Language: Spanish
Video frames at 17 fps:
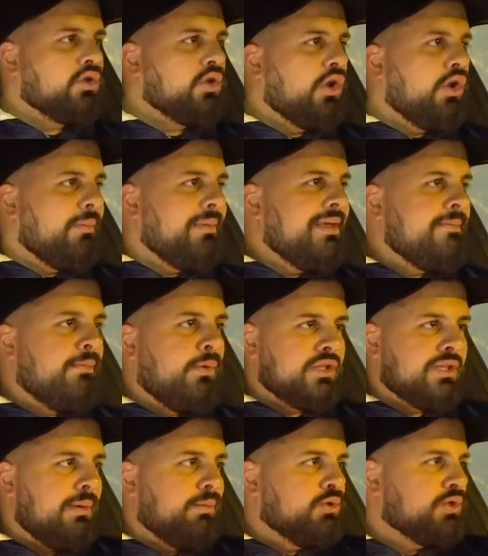Esto es lo mismo.
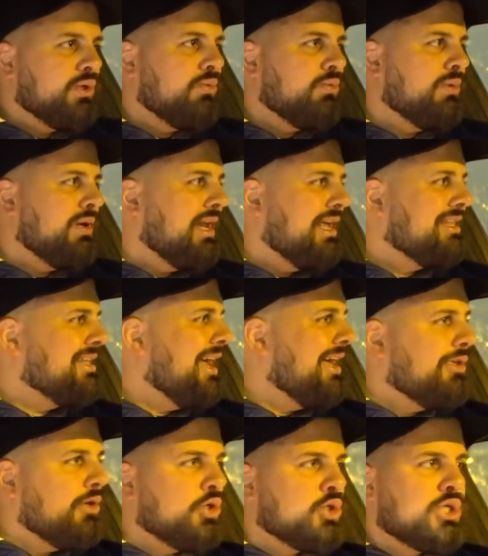Estamos en un
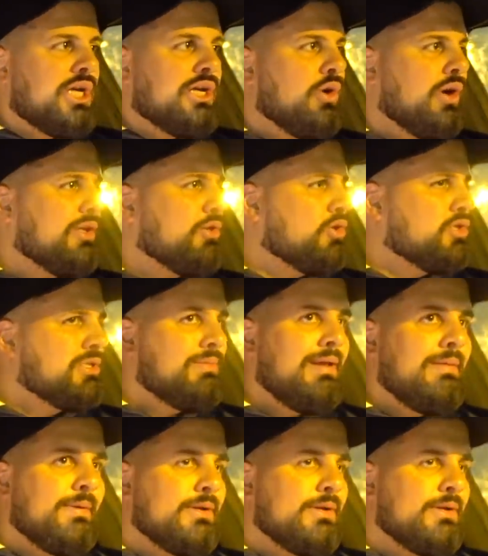estadio lleno, 14.000